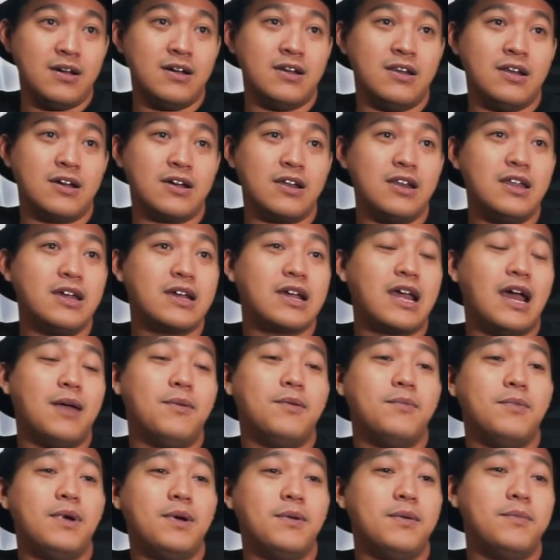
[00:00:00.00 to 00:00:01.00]
แล้วก็เลยกลาย
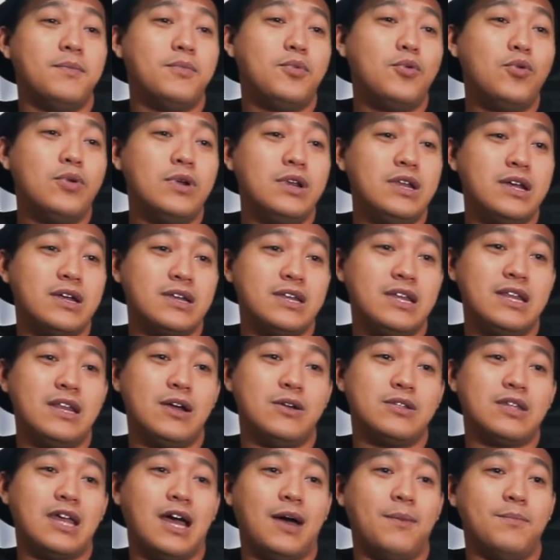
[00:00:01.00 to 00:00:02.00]
เป็นว่ามันพูดเรื่องที่
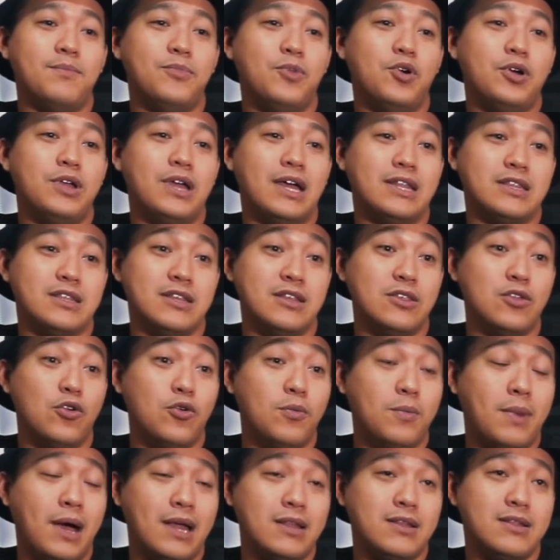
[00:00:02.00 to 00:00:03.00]
เราทำโดยอัตโน
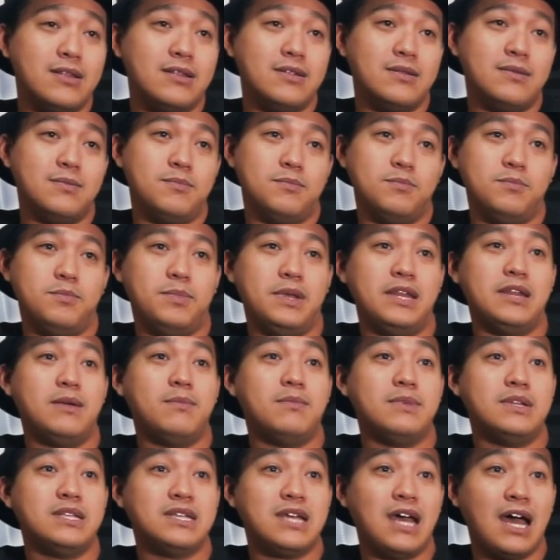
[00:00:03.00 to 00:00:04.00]
มัติเป็นธร
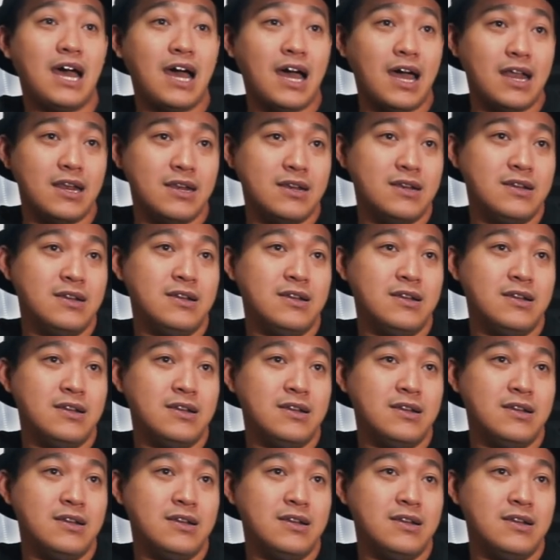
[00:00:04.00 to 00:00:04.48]
รมชาติ